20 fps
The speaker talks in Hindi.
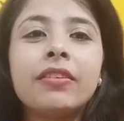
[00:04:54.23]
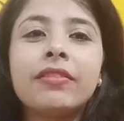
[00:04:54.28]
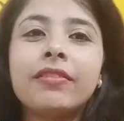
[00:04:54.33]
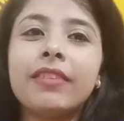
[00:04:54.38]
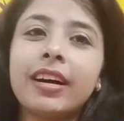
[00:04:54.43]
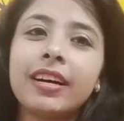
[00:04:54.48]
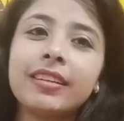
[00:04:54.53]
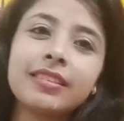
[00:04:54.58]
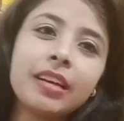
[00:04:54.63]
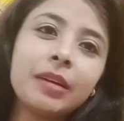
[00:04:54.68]

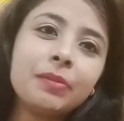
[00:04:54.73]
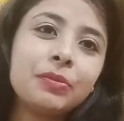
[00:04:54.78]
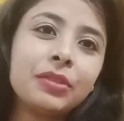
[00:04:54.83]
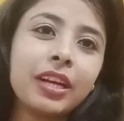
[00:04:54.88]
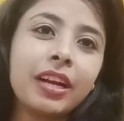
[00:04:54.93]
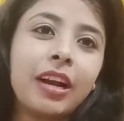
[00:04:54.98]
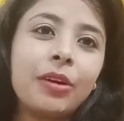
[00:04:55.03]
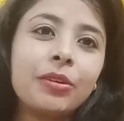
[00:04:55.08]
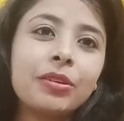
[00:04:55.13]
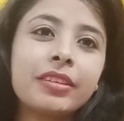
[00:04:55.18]
वहाँ से आप
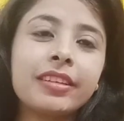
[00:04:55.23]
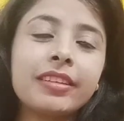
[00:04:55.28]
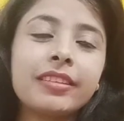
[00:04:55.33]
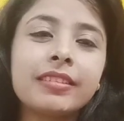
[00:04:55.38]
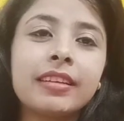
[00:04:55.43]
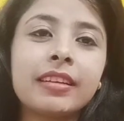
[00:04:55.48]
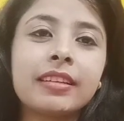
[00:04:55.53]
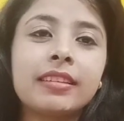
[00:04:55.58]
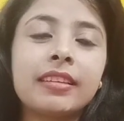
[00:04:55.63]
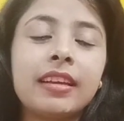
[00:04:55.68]
चेकआउट कर
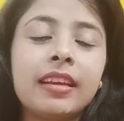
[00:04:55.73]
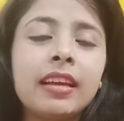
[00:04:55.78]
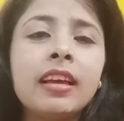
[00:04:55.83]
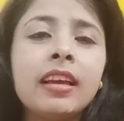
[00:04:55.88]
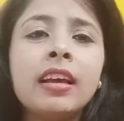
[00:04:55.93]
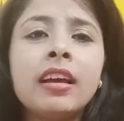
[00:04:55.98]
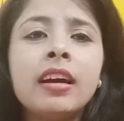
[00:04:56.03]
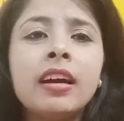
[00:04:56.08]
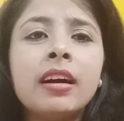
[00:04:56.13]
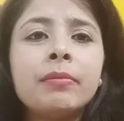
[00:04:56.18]
सकते
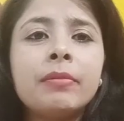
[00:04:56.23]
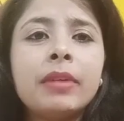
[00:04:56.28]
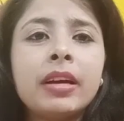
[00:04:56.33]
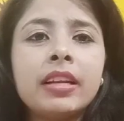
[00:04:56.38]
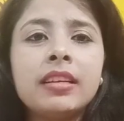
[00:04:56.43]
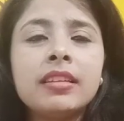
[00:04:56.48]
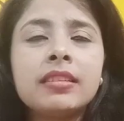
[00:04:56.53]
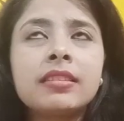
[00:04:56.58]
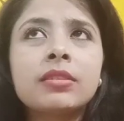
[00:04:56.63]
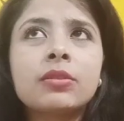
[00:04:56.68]
हैं
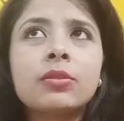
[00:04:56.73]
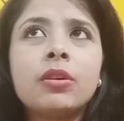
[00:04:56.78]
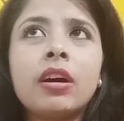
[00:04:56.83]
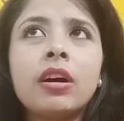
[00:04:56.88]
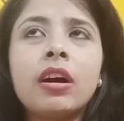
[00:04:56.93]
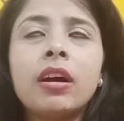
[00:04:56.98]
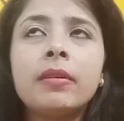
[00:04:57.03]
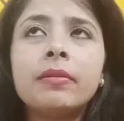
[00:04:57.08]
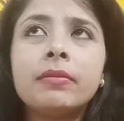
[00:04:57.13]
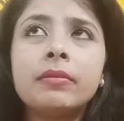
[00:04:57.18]
मैंने इसको
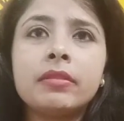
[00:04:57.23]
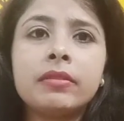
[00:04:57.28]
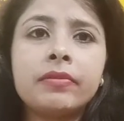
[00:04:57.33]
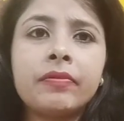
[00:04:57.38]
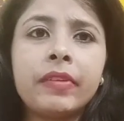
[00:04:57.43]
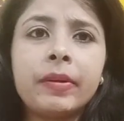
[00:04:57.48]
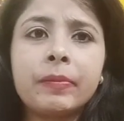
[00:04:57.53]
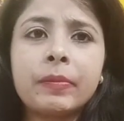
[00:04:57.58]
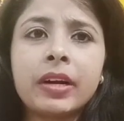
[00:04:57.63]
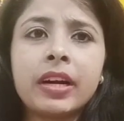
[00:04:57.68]

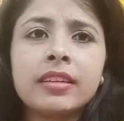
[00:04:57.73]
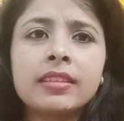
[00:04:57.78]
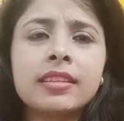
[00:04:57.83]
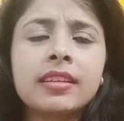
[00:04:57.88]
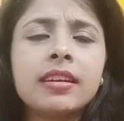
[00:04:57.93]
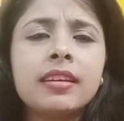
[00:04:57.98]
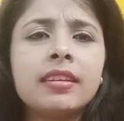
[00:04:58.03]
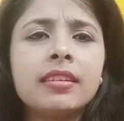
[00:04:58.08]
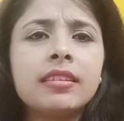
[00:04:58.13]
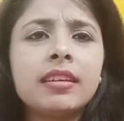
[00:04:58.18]
फ्लिपकार्ट
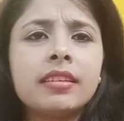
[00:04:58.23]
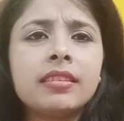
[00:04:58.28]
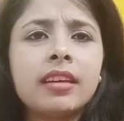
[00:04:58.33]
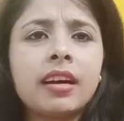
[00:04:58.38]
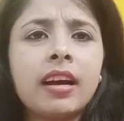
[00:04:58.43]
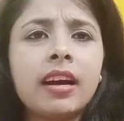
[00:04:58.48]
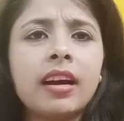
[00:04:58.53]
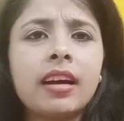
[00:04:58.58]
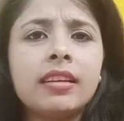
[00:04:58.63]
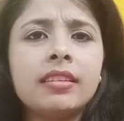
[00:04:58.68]
से ख़रीदा
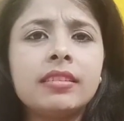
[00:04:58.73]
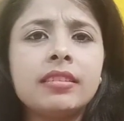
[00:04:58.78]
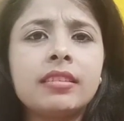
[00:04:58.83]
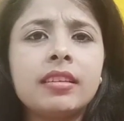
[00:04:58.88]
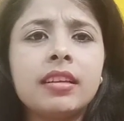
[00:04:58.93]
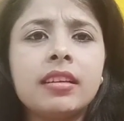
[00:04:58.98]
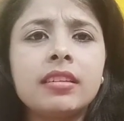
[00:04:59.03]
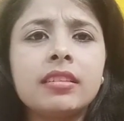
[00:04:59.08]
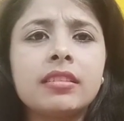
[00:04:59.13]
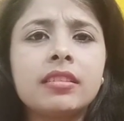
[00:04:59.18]
था आई
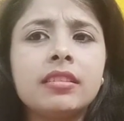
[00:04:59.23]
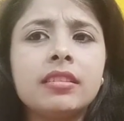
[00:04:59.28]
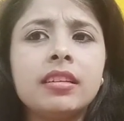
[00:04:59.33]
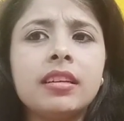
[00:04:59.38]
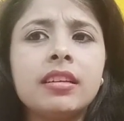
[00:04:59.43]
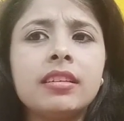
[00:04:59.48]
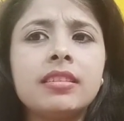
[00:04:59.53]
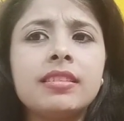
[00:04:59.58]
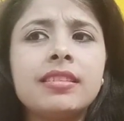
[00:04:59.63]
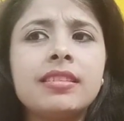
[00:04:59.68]
थिंक
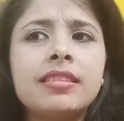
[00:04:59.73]
ये